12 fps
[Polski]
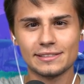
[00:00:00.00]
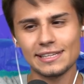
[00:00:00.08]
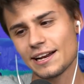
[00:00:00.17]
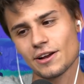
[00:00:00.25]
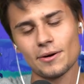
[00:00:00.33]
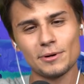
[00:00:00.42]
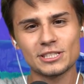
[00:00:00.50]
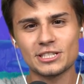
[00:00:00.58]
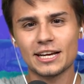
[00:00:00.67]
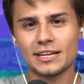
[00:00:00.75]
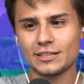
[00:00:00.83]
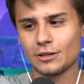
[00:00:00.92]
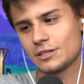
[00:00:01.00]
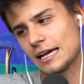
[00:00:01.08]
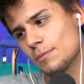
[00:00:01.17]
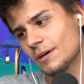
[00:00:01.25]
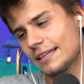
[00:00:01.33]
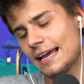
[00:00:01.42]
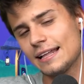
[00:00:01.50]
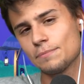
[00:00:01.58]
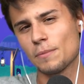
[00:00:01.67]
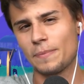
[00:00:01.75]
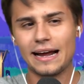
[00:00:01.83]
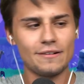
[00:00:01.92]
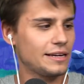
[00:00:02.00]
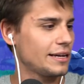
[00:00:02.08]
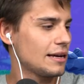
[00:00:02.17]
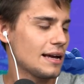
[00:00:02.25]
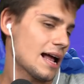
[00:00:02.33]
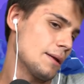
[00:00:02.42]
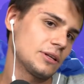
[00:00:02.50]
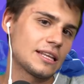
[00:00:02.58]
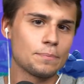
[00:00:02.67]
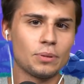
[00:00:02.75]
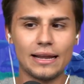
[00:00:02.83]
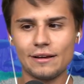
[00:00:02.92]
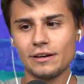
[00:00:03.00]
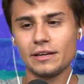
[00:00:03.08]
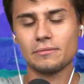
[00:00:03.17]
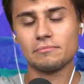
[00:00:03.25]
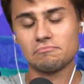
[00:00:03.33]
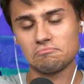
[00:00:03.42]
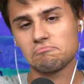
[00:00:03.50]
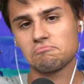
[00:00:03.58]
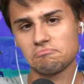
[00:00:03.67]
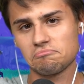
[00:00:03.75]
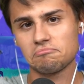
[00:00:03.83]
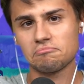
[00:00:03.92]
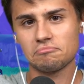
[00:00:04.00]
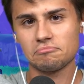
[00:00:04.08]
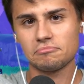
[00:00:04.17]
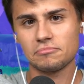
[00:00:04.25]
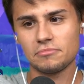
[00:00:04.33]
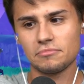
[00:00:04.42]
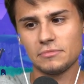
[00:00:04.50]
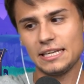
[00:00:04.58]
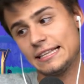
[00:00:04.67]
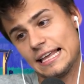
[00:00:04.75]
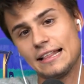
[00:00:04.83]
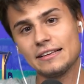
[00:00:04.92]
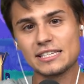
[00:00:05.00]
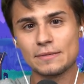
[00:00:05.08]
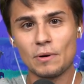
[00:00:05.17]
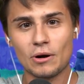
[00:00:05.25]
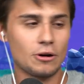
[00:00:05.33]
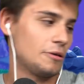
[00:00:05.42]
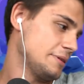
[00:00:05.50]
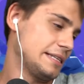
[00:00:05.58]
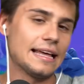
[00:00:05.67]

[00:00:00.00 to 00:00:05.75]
Serio, możecie kliknąć albo ten po prawej, albo ten po lewej. I ten jest spoko, i